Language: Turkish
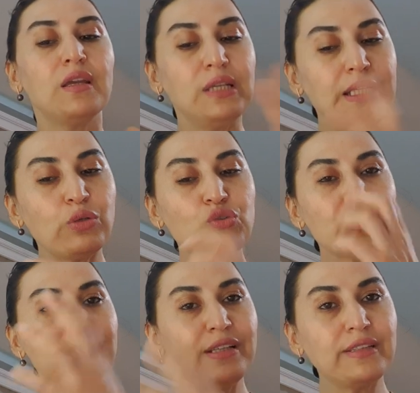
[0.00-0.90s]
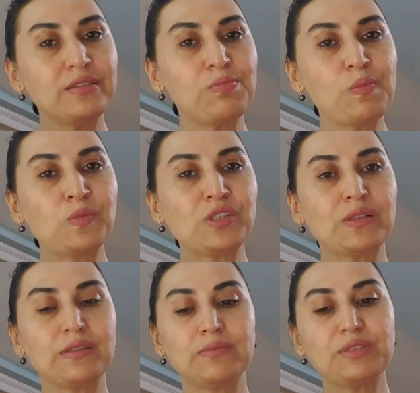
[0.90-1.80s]
İlk önce dil eğitimimizi
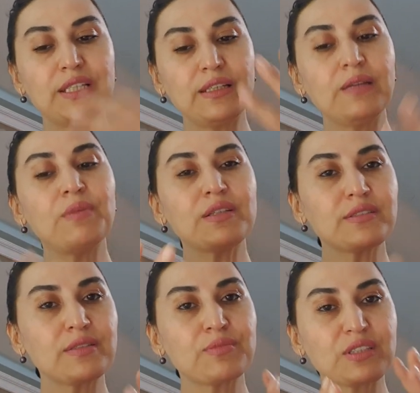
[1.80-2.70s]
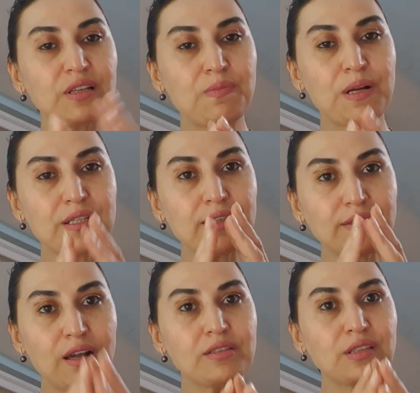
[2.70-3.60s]
alalım. Seneye master'ımızı
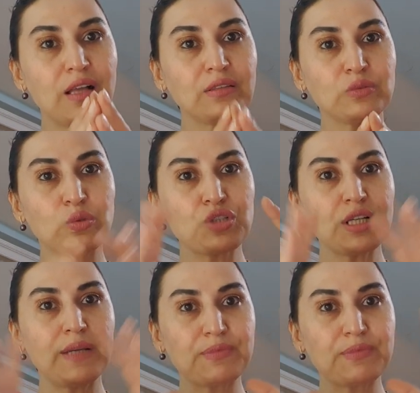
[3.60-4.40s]
yaparsak daha sağlıklı olacak.